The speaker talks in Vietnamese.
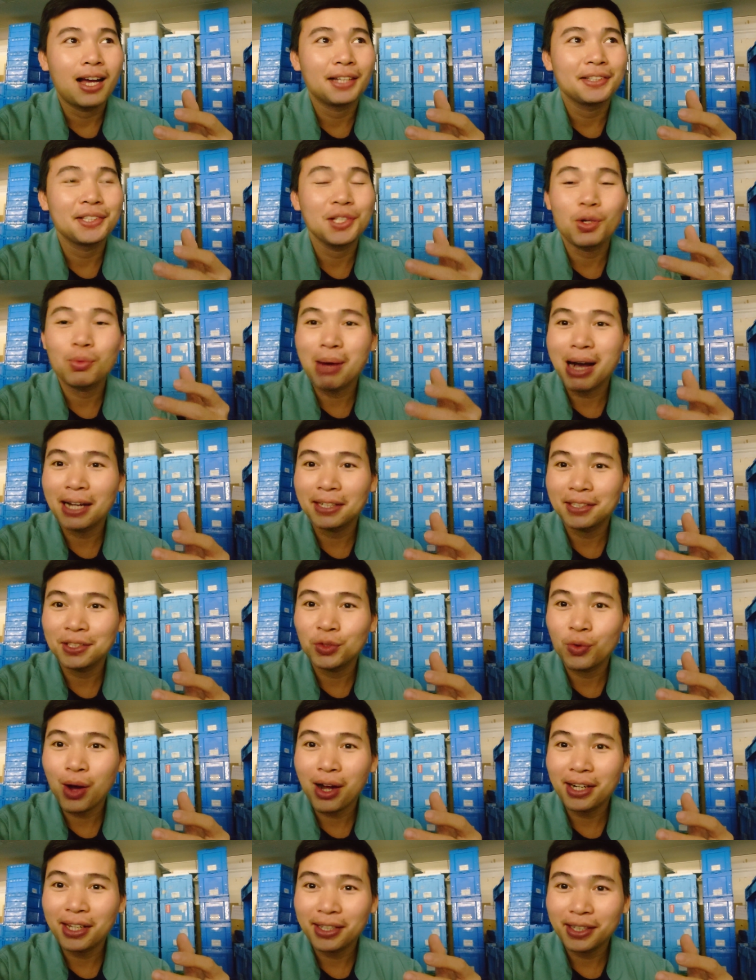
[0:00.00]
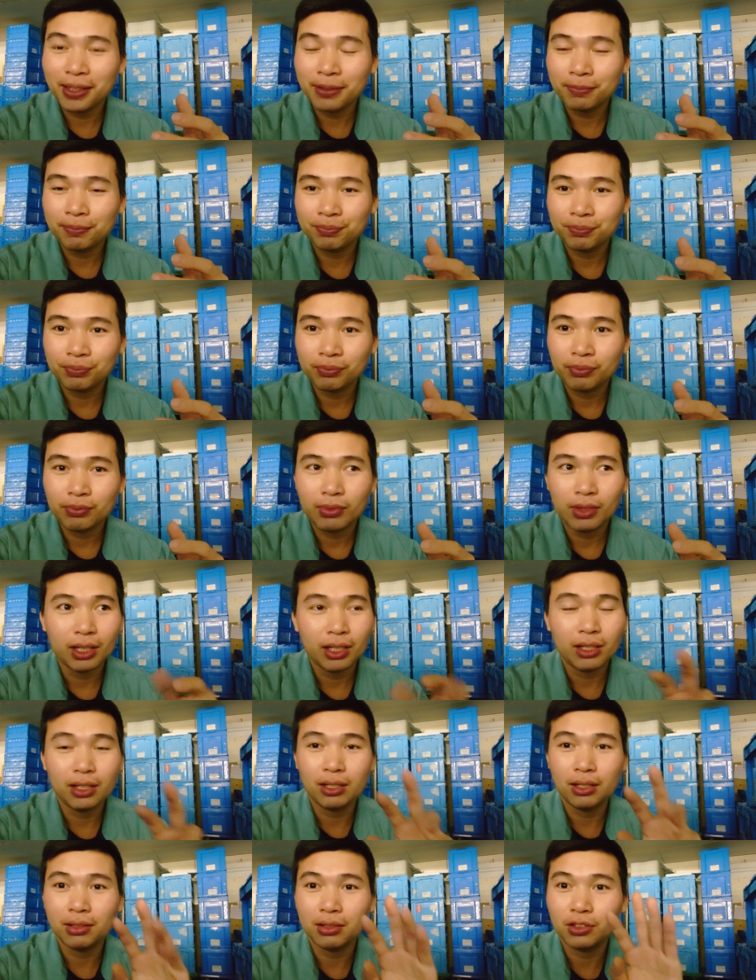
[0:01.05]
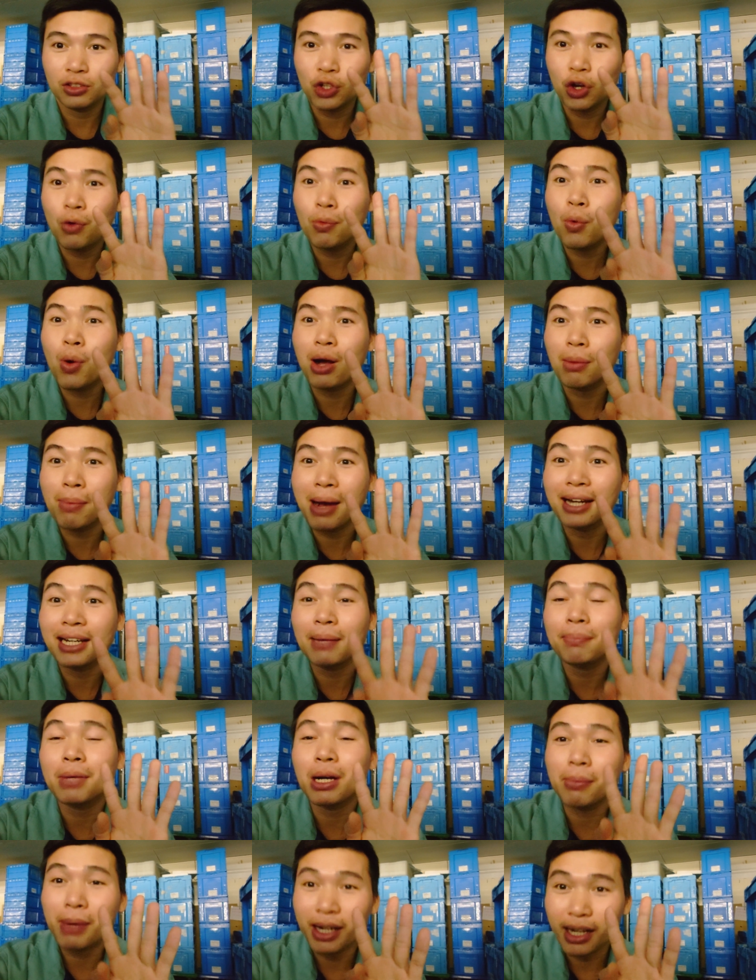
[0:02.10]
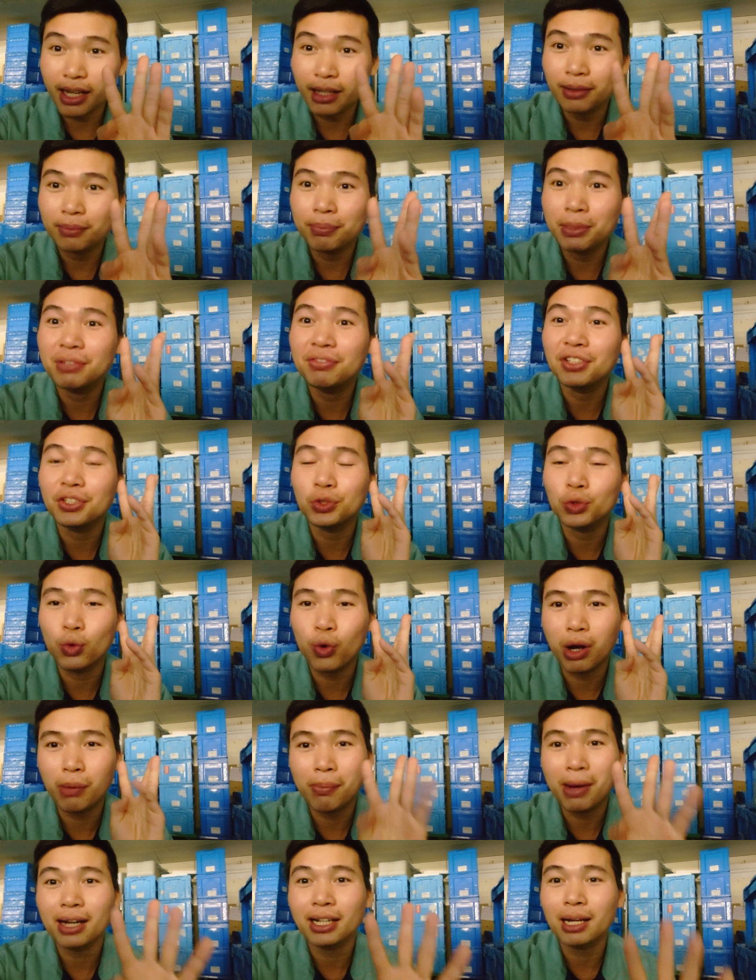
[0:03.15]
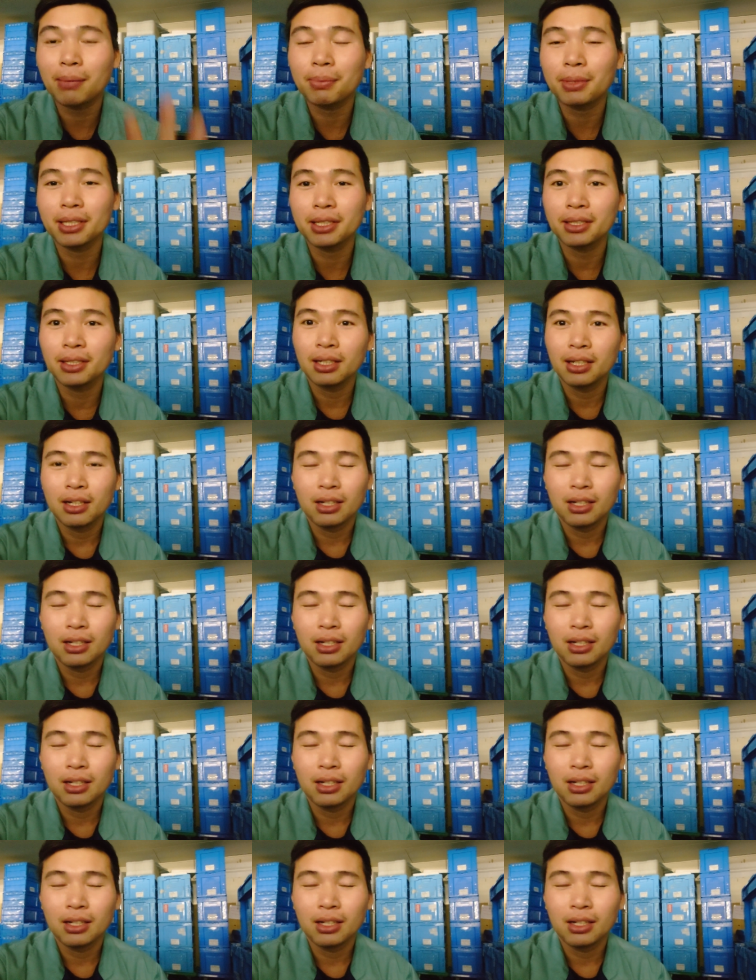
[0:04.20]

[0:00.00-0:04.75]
à, nhiều bạn đi qua đây á thì cho khoảng 3 năm các bạn ha mình ví dụ khoảng 3 năm đi